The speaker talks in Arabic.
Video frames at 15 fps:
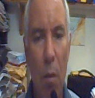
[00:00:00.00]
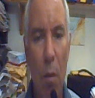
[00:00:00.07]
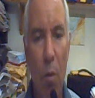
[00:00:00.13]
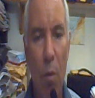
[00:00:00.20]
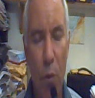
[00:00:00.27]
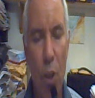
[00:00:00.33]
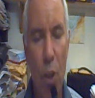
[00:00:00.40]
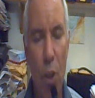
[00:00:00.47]

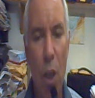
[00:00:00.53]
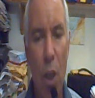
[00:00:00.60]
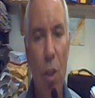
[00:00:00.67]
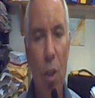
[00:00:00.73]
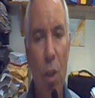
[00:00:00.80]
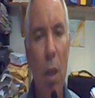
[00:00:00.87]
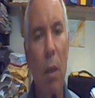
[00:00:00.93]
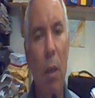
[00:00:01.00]
في
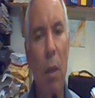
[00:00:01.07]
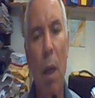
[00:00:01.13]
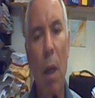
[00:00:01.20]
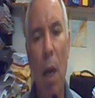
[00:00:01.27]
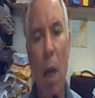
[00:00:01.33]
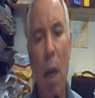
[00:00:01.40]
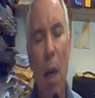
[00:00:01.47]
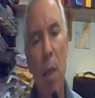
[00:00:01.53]
الشاشة يظهر
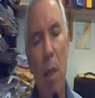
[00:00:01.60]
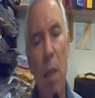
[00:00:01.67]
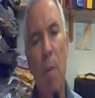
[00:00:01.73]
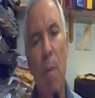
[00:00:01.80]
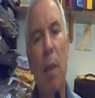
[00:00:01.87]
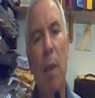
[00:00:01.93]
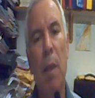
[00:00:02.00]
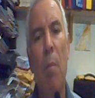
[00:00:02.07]

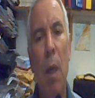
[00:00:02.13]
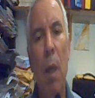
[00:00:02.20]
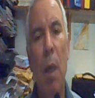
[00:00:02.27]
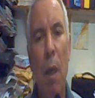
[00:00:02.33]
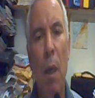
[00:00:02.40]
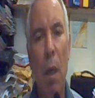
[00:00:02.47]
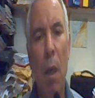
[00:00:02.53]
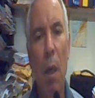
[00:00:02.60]
الأسبرتام
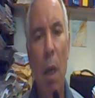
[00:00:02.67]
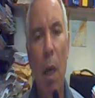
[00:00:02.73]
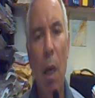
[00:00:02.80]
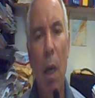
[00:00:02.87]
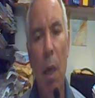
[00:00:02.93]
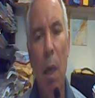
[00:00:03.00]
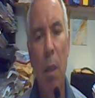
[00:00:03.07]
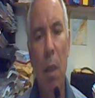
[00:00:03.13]

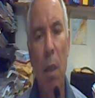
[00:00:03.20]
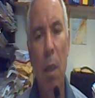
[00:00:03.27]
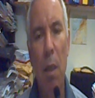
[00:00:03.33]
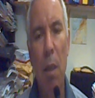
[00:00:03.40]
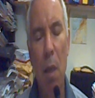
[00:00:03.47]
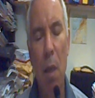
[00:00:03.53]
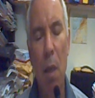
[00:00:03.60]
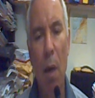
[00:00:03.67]
الذي
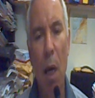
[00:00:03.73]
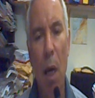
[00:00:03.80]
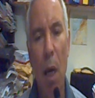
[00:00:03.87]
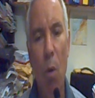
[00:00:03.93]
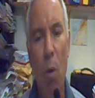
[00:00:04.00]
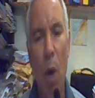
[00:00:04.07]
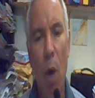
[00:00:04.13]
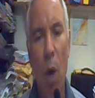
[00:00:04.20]

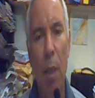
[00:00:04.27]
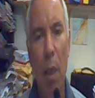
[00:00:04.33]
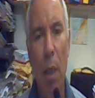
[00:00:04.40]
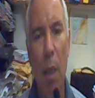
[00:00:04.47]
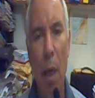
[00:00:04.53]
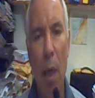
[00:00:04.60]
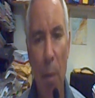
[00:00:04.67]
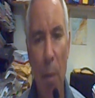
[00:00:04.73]
سبق وأن
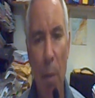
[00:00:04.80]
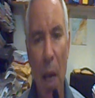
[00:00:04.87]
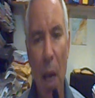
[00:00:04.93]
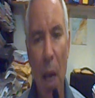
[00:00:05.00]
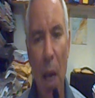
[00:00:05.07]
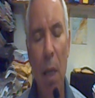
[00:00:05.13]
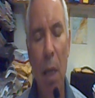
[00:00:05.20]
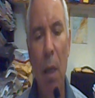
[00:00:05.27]
تكلمنا
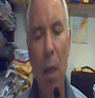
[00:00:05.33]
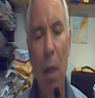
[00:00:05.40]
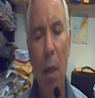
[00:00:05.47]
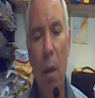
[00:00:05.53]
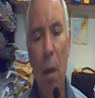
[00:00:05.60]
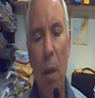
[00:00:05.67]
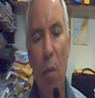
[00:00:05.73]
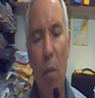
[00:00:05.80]
عنه
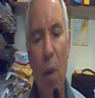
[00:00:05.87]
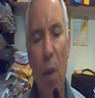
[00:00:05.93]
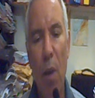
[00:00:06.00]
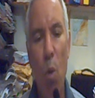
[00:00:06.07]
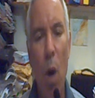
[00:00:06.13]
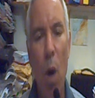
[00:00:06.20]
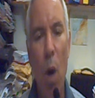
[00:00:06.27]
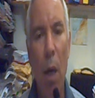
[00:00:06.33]

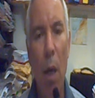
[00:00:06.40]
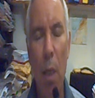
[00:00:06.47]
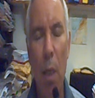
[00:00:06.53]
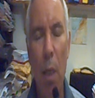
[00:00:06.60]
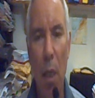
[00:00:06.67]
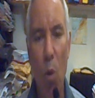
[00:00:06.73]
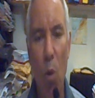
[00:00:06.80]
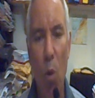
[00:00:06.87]
فهو
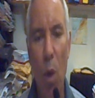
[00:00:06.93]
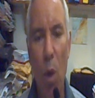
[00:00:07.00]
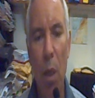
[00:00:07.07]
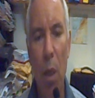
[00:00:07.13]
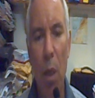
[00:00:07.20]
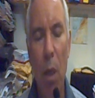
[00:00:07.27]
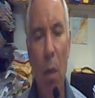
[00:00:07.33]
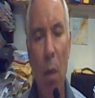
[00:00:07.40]
يتكون
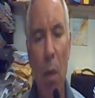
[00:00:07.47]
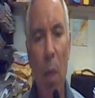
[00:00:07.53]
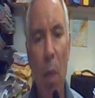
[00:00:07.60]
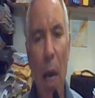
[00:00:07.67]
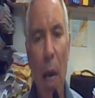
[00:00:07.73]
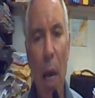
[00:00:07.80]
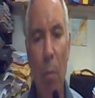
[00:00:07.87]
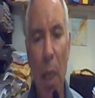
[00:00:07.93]
من
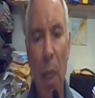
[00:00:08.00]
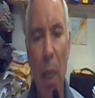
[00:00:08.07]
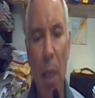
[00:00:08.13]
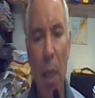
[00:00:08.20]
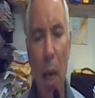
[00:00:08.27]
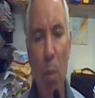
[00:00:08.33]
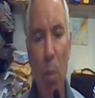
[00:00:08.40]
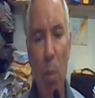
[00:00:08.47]

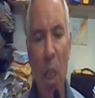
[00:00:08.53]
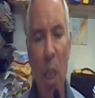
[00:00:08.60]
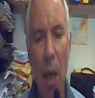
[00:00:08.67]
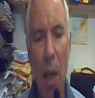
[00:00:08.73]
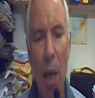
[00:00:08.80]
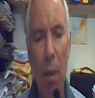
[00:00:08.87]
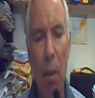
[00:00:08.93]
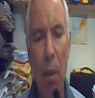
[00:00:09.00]
حمضين
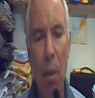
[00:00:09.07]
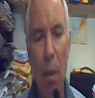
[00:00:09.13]
أمينيين